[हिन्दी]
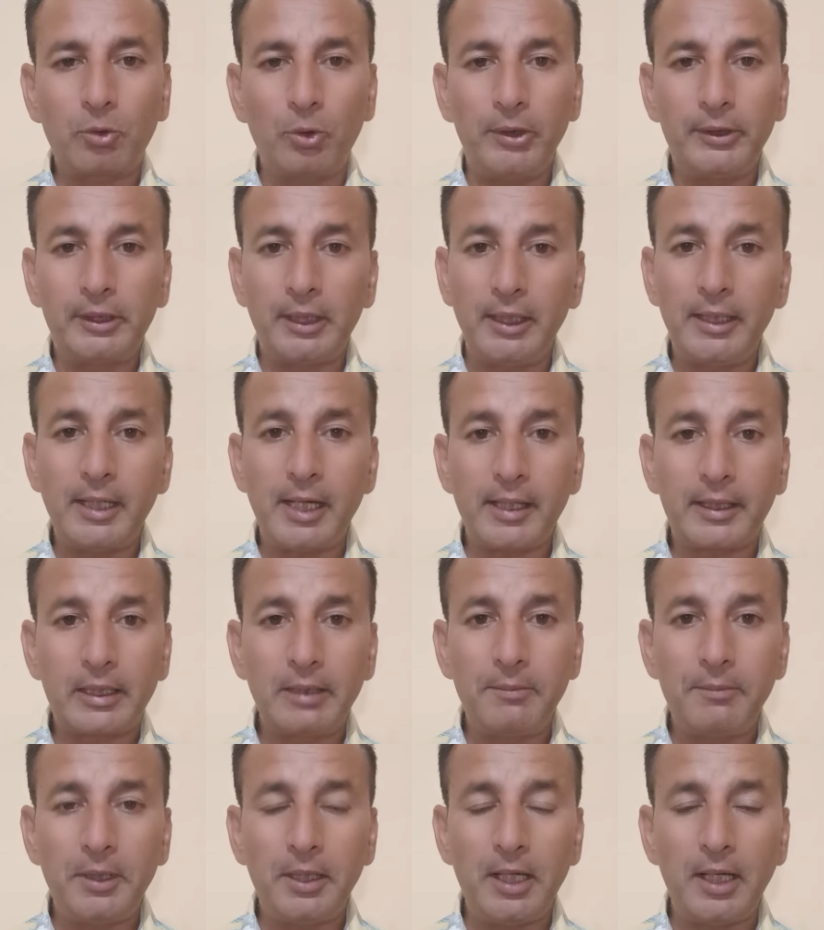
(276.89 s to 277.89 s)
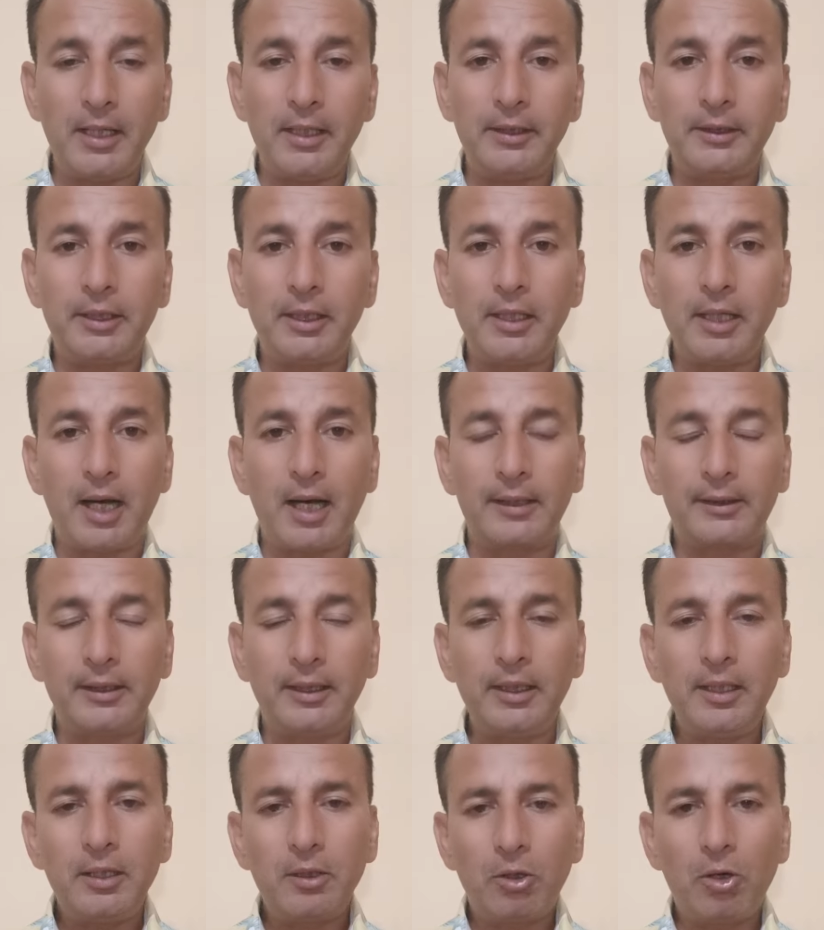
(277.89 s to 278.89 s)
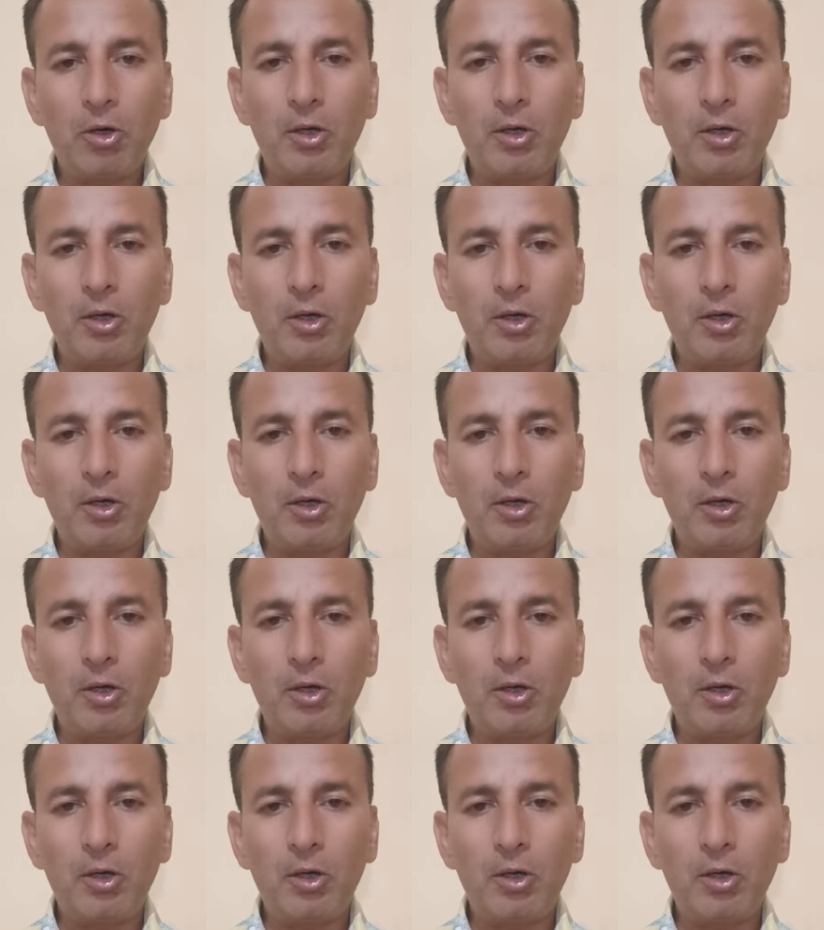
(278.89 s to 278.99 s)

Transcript: को इतनी रेकी भी नहीं थी आती